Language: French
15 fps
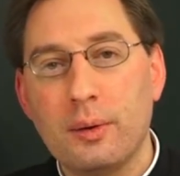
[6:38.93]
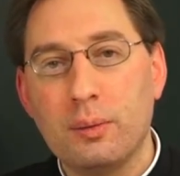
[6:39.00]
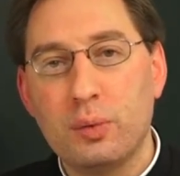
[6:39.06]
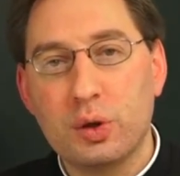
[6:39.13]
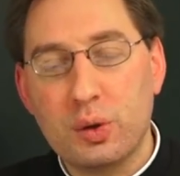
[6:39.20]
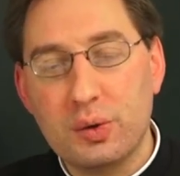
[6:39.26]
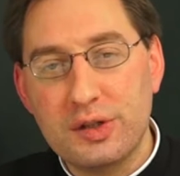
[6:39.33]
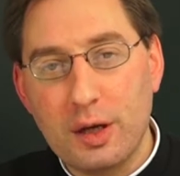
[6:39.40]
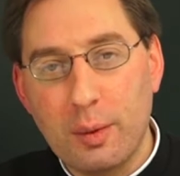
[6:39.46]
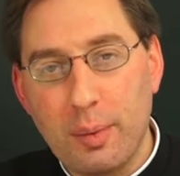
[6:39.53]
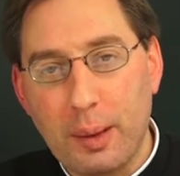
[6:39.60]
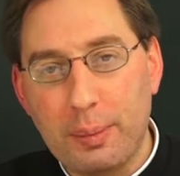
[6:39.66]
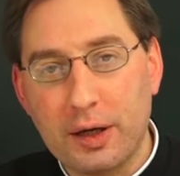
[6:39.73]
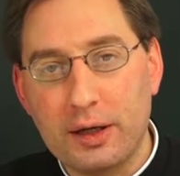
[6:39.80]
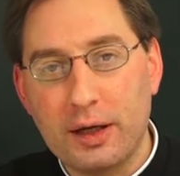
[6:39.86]
puisque c'est
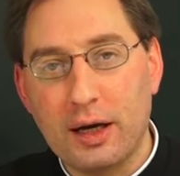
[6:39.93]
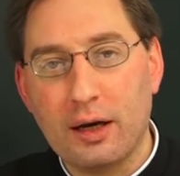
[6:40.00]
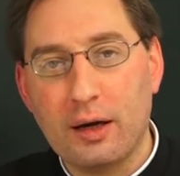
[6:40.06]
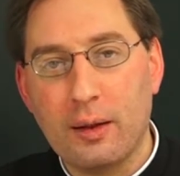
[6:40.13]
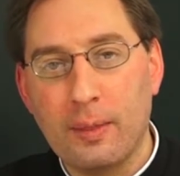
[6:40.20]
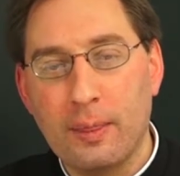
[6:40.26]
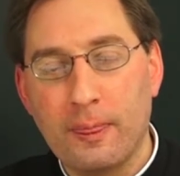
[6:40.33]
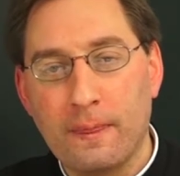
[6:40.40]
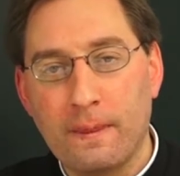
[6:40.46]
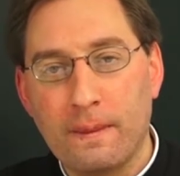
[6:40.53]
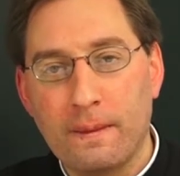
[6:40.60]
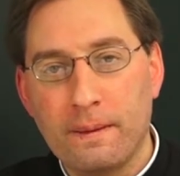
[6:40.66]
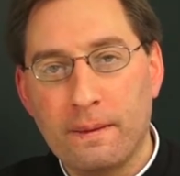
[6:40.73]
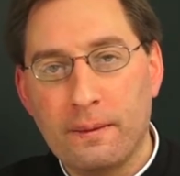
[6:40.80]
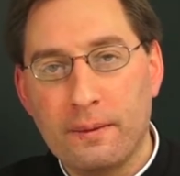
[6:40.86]
ma prière
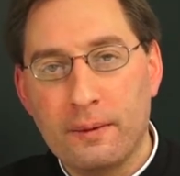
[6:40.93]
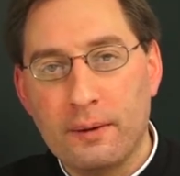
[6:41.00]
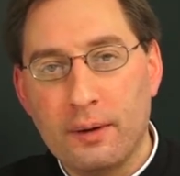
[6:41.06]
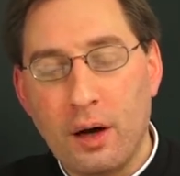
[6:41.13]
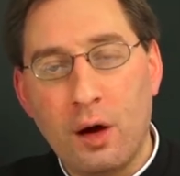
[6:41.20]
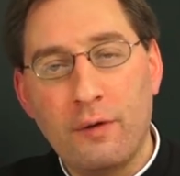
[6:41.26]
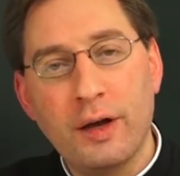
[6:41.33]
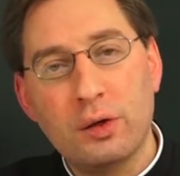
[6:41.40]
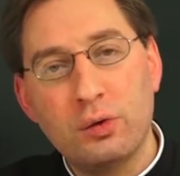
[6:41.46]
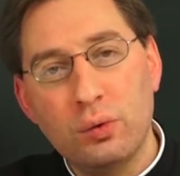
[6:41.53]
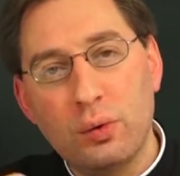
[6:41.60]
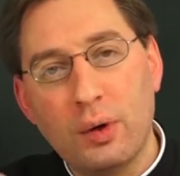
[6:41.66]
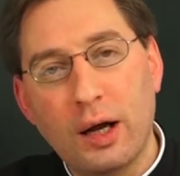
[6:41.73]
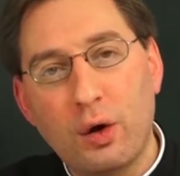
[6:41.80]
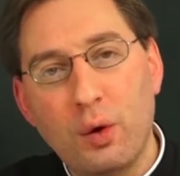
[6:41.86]
en vertu
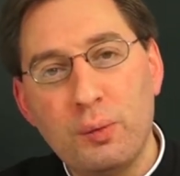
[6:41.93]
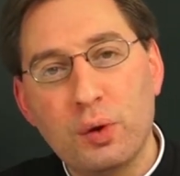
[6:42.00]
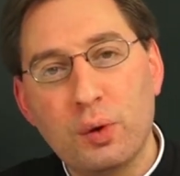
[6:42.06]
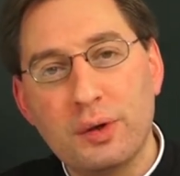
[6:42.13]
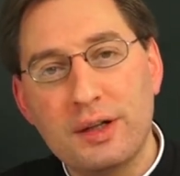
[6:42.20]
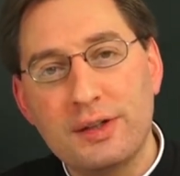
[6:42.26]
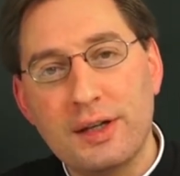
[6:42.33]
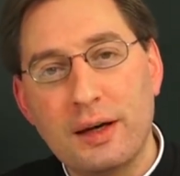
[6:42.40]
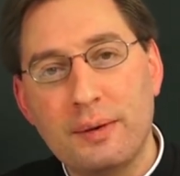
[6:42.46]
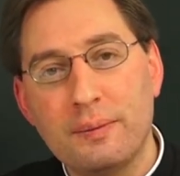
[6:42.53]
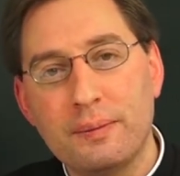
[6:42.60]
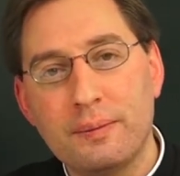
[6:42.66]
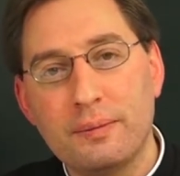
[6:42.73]
de la communion des saints.